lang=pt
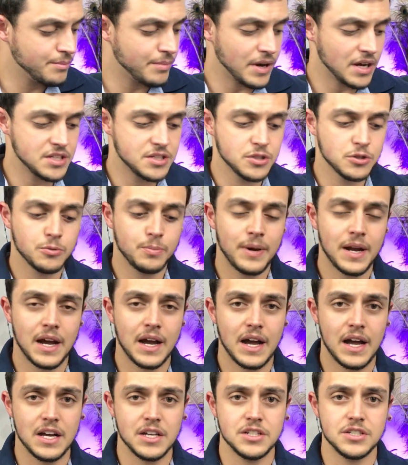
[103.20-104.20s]
Partindo para a
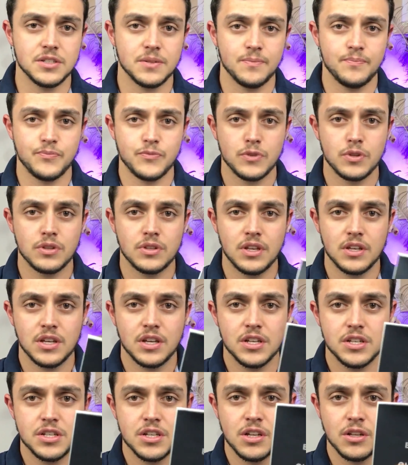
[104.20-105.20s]
caixa, eu tenho
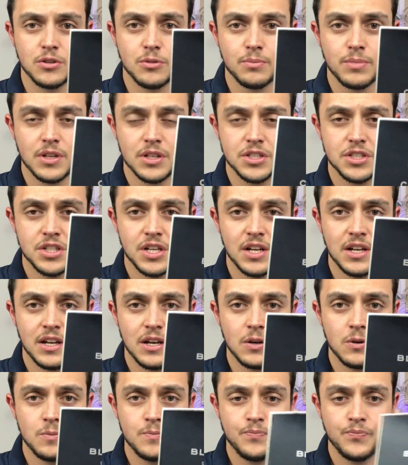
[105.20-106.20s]
aqui escrito Blood
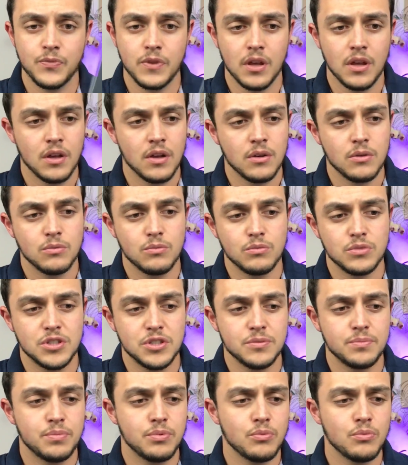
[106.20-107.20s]
Chanel, um
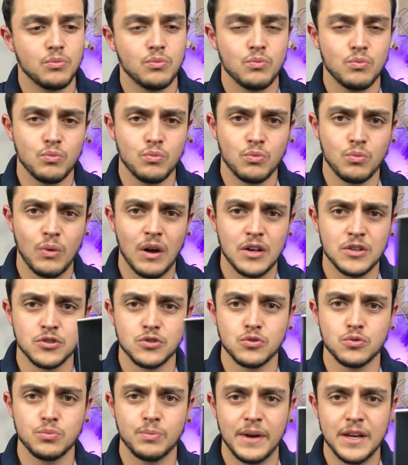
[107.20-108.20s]
tipo um, um
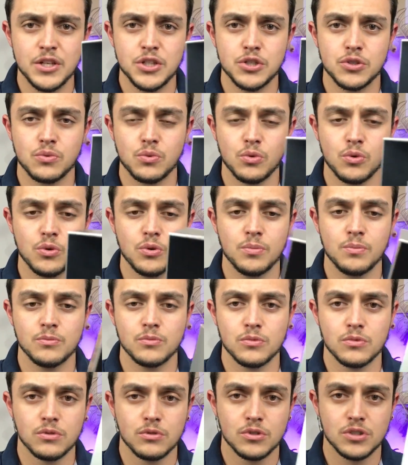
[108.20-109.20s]
azul bem escuro,
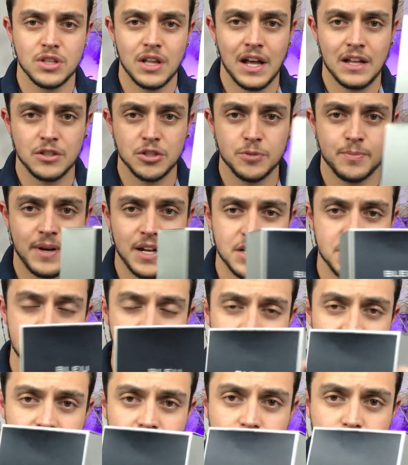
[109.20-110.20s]
dos lados
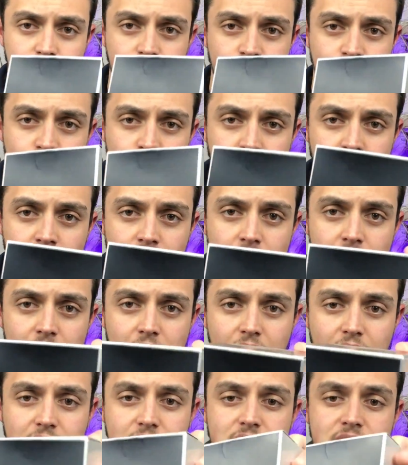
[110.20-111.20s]
prateado.
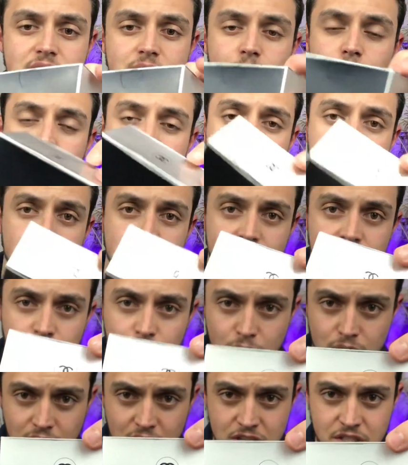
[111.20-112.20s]
Aqui em cima eu tenho o
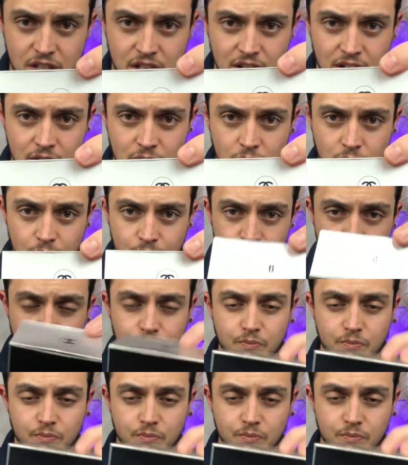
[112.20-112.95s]
símbolo da Chanel.